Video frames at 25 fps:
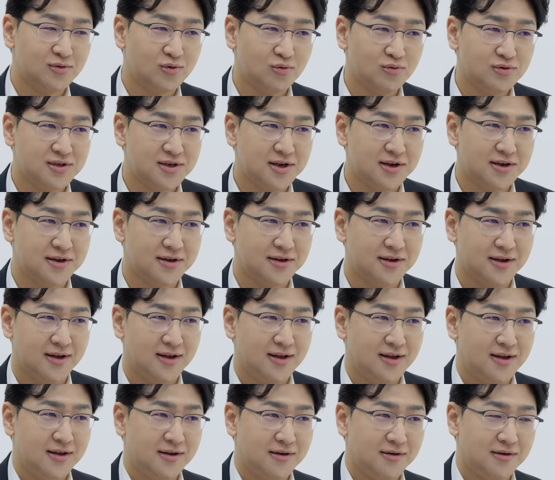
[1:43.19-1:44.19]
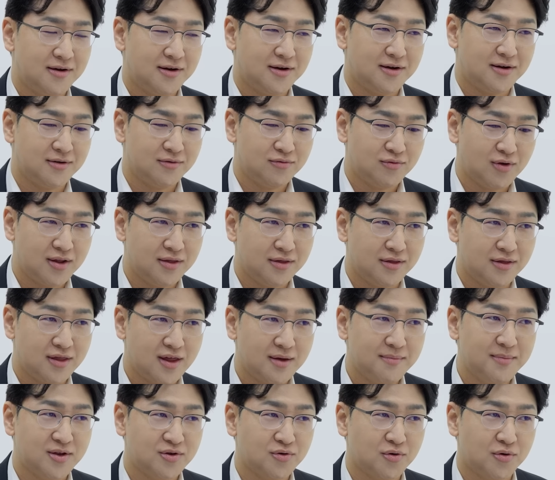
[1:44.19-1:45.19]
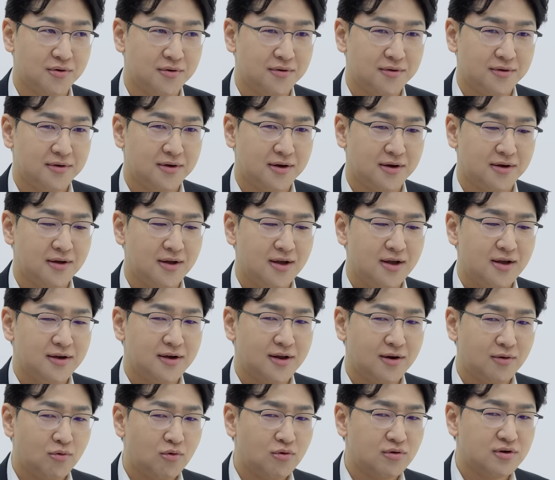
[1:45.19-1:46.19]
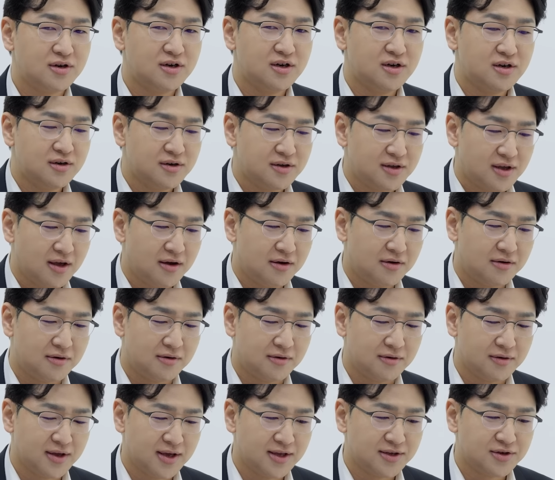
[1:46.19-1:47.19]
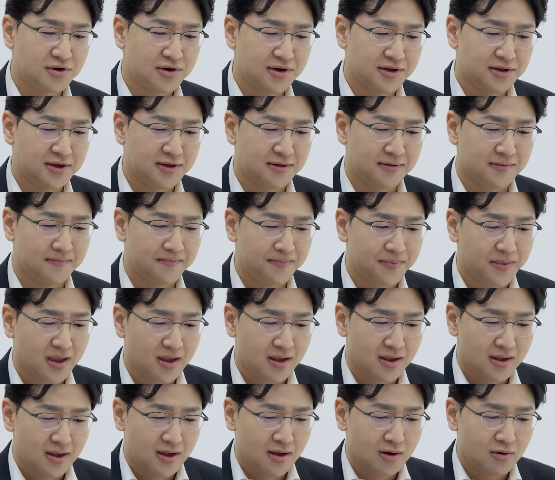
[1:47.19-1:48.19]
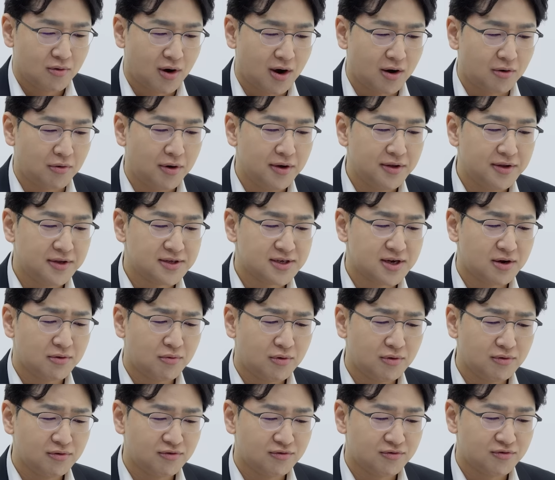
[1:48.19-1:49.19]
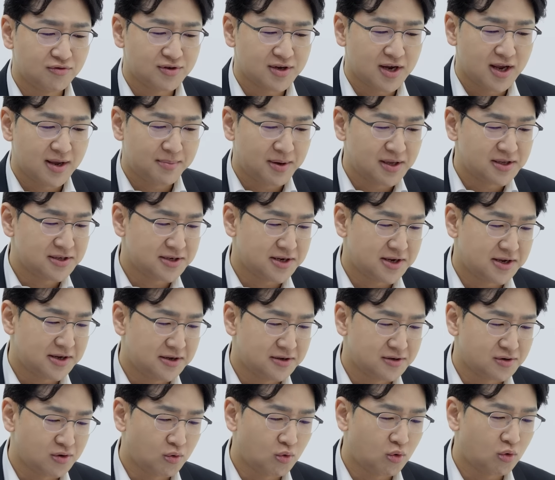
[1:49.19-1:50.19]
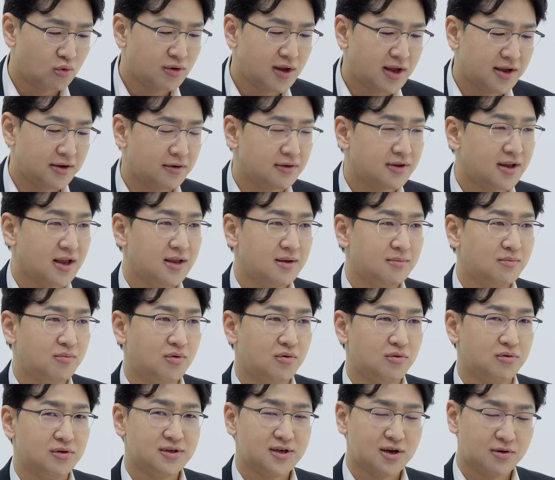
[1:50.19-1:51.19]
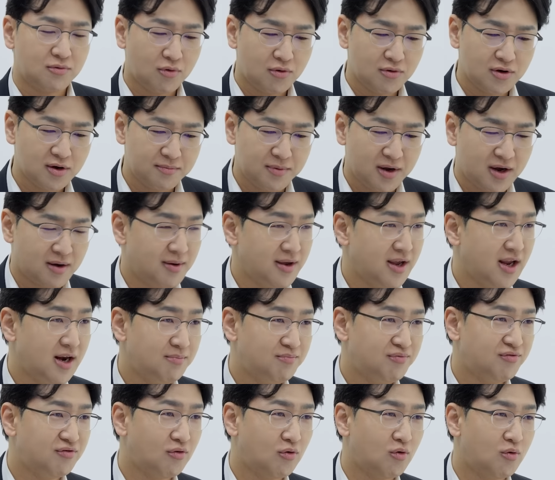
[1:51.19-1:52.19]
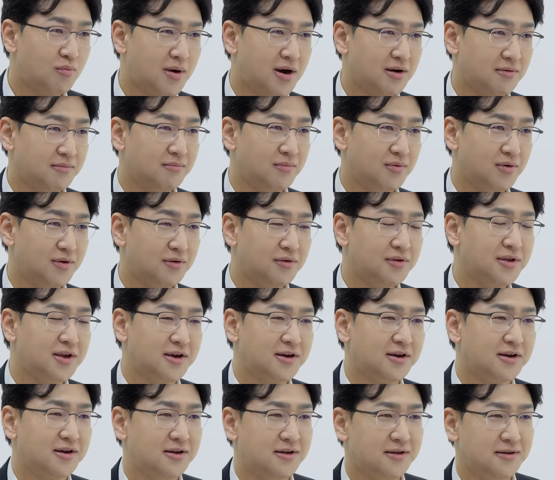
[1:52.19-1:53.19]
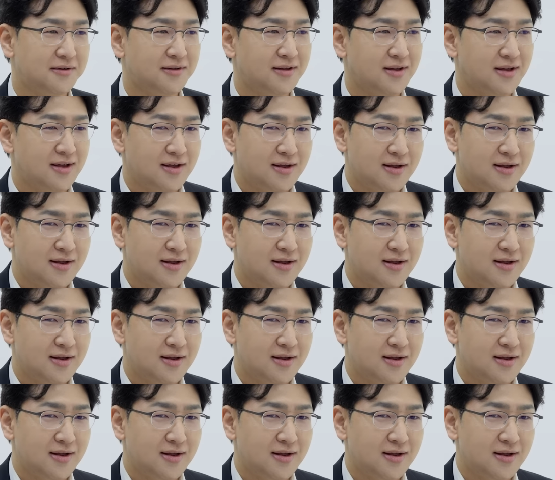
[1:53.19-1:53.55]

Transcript: 존재 가 되는 음. 셈이죠. 그러니까 음. 그리고 그 어, 기저에는 과거에는 채권 투자해봤자 저 코로나 이럴 때는 뭐 채권 금리가 1%막 음. 뭐 이러니까 네.